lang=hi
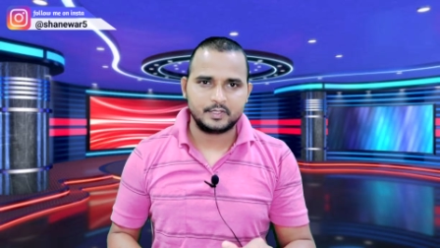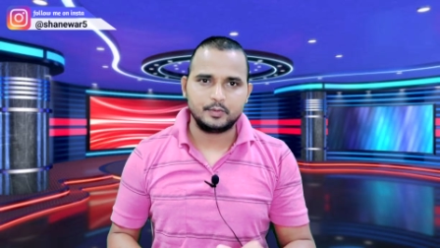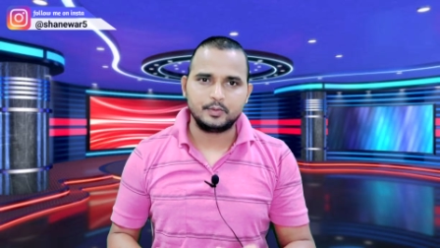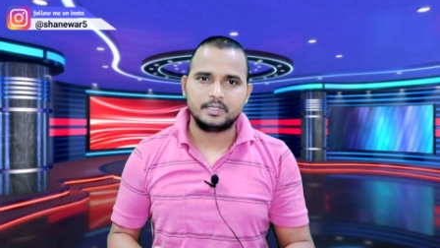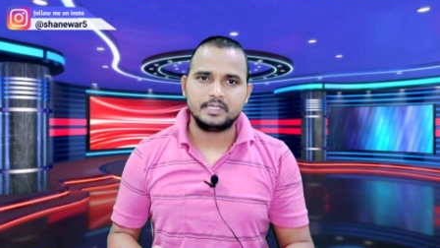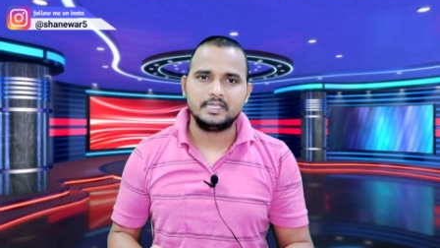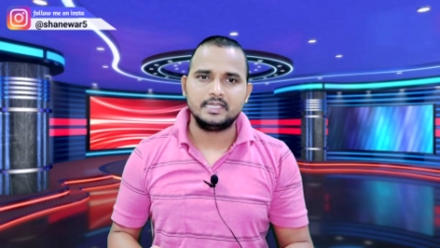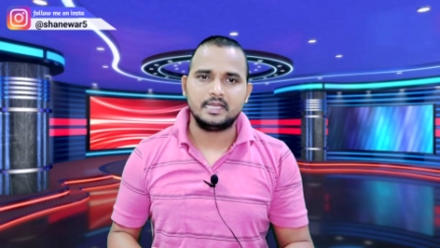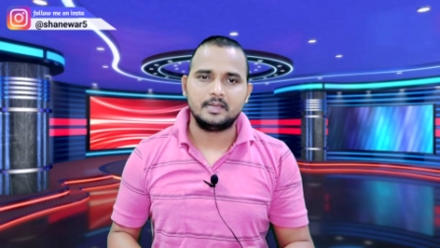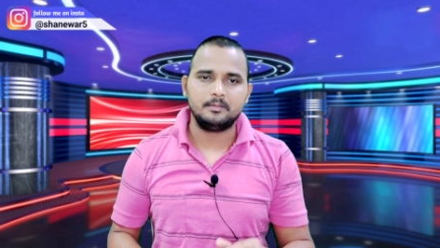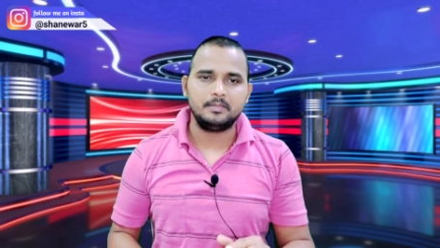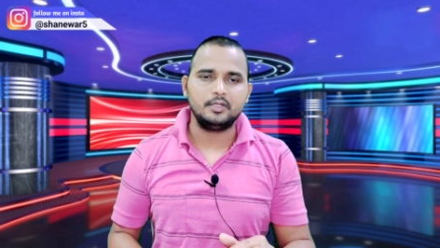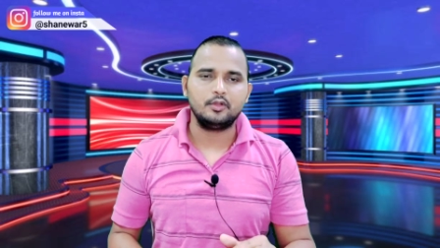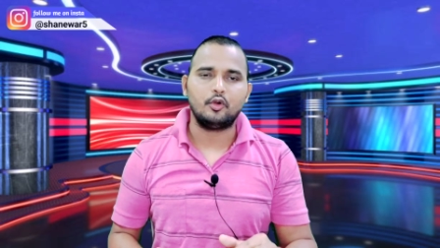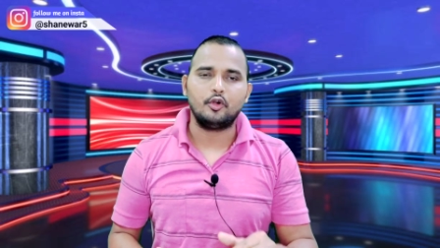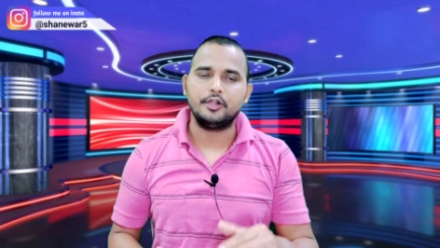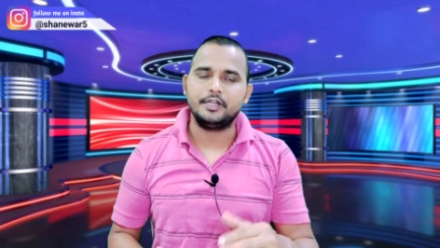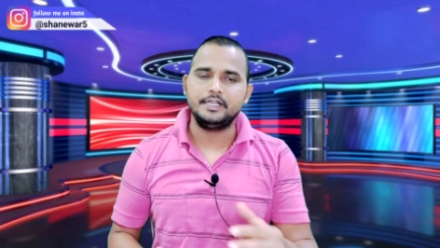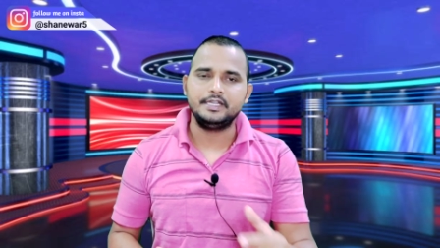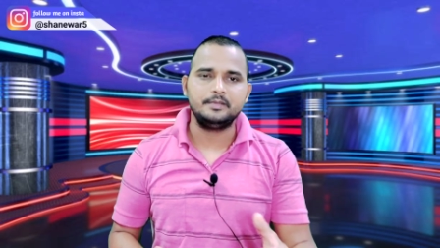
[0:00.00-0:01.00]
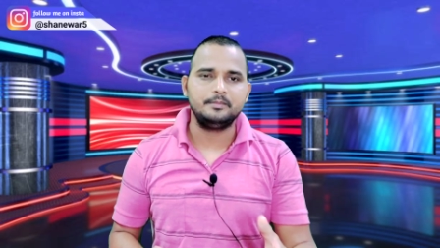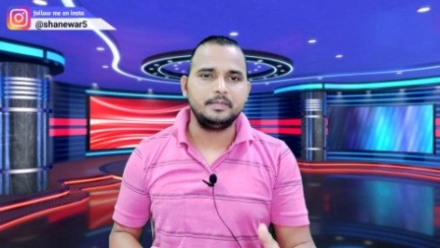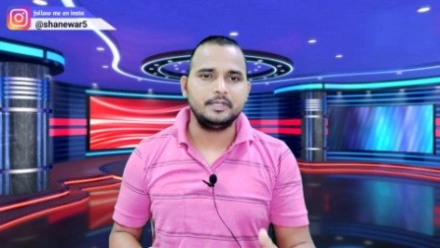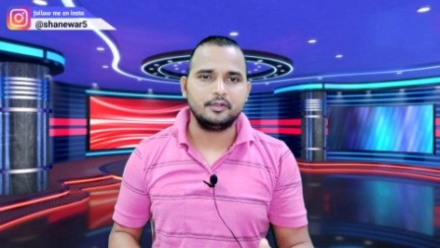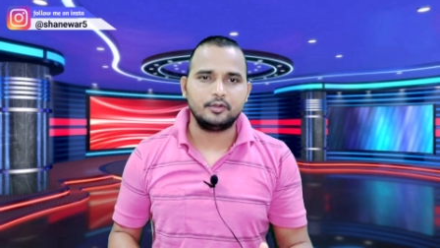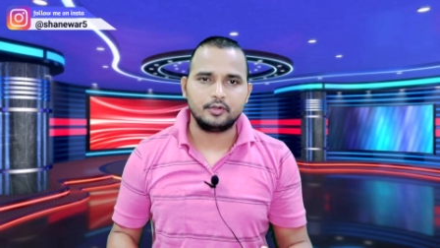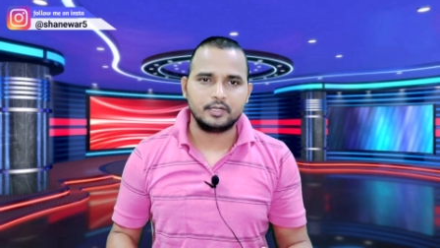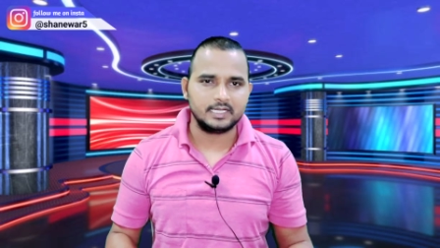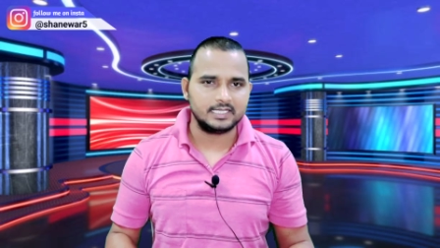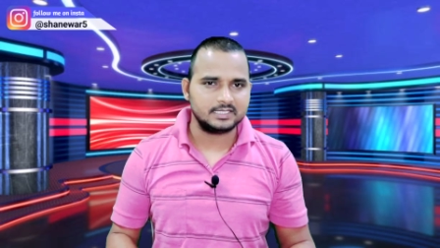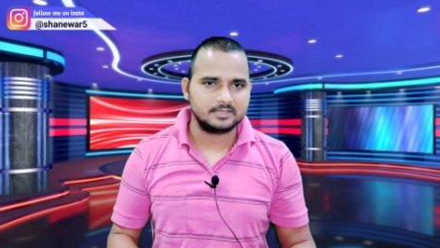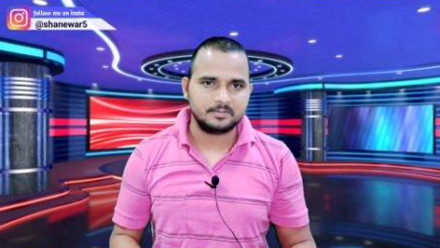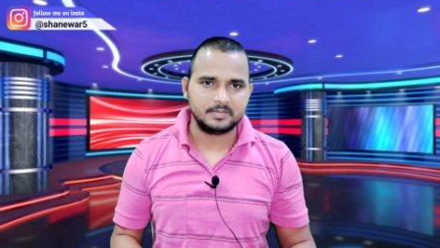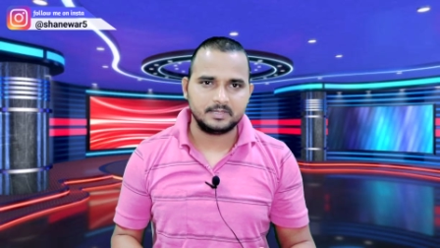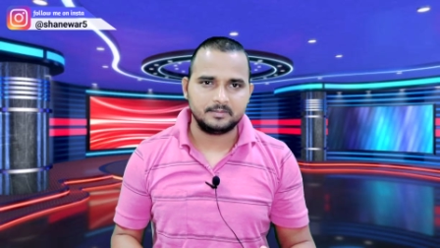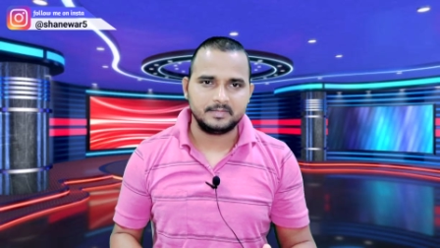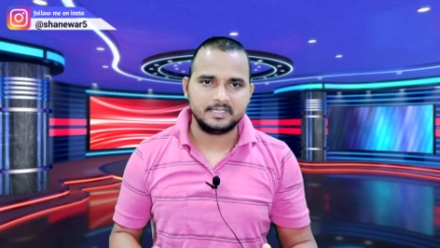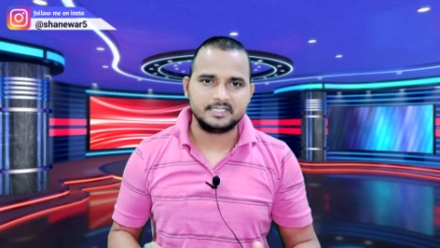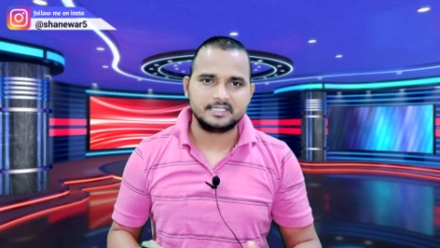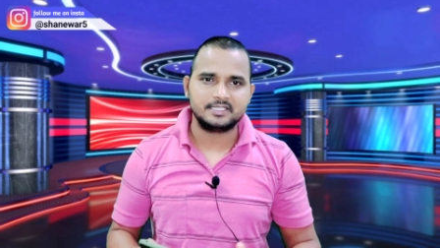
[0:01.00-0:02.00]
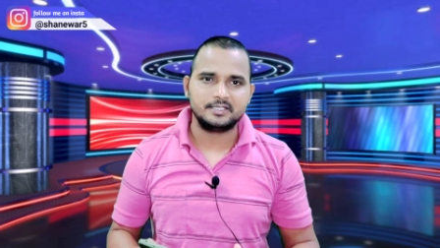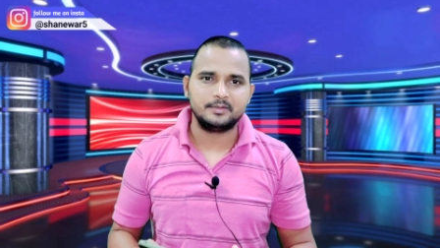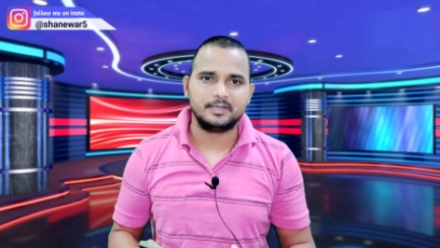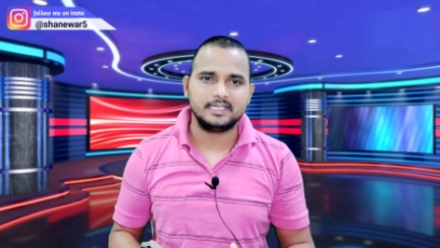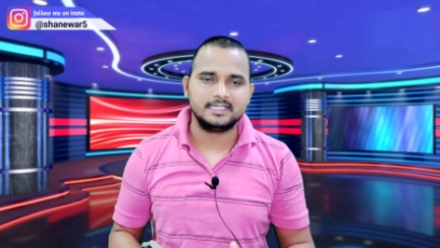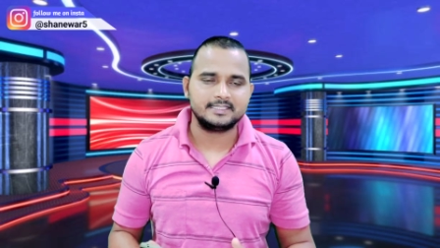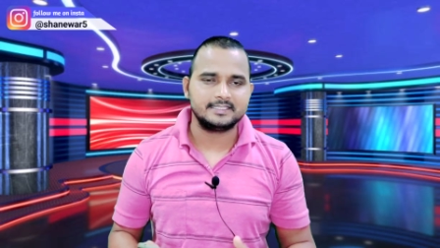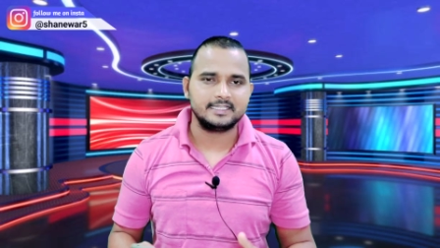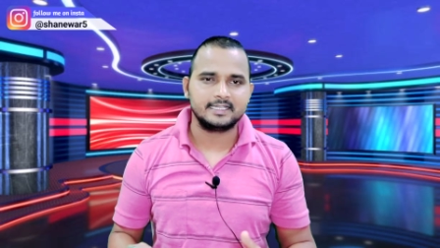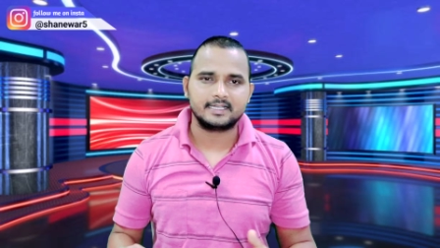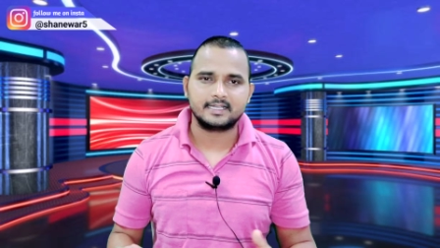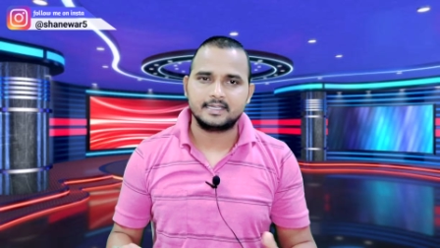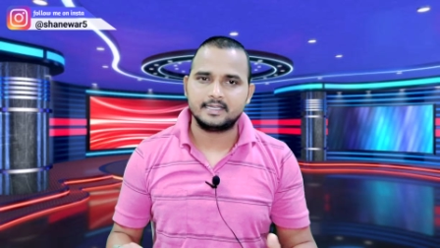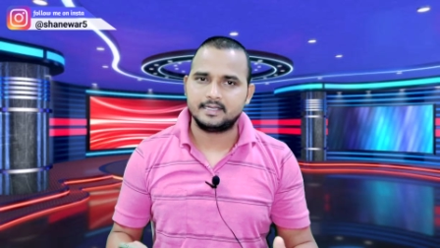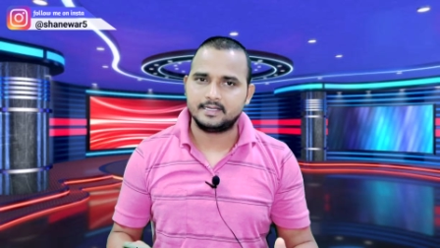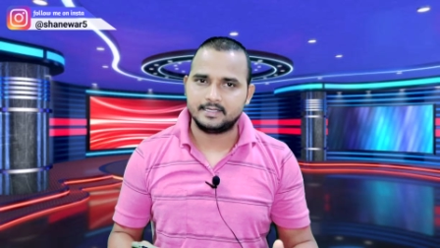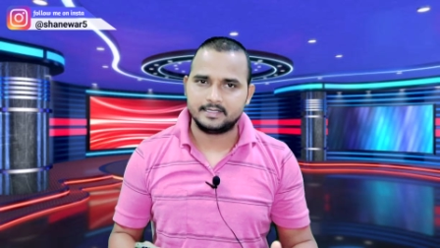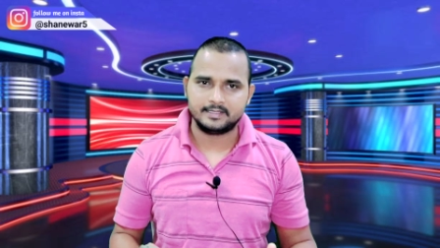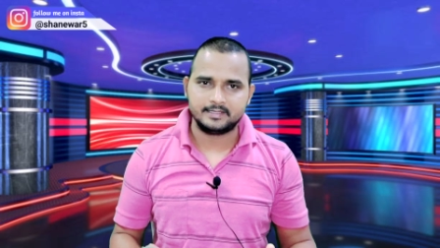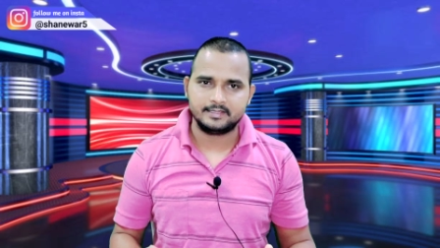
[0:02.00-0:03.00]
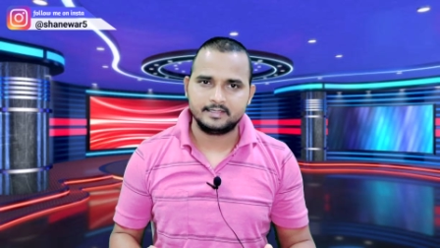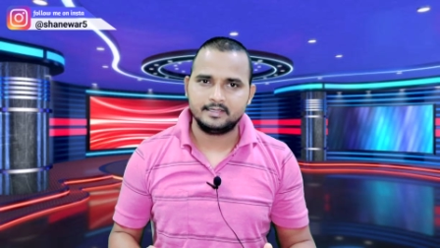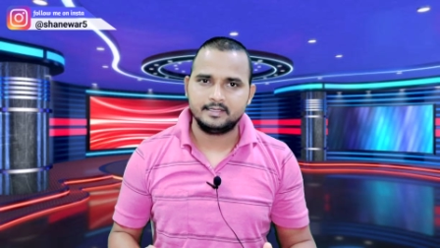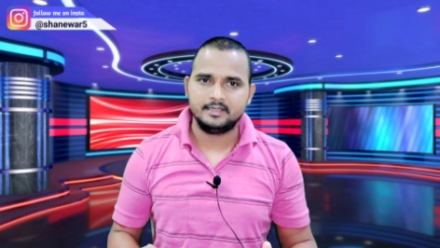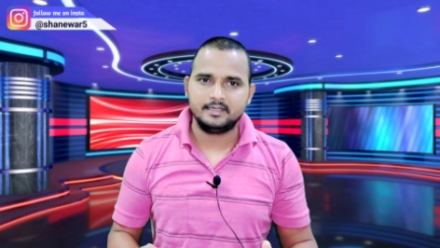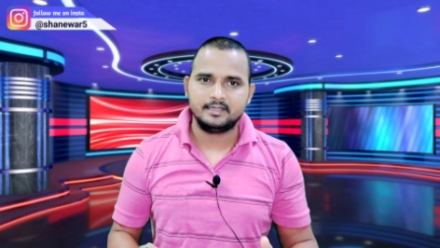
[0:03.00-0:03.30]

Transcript: क्योंकि अभी ऑडिट भी होगा इस पर मिनिस्ट्री वाले चेक करेंगे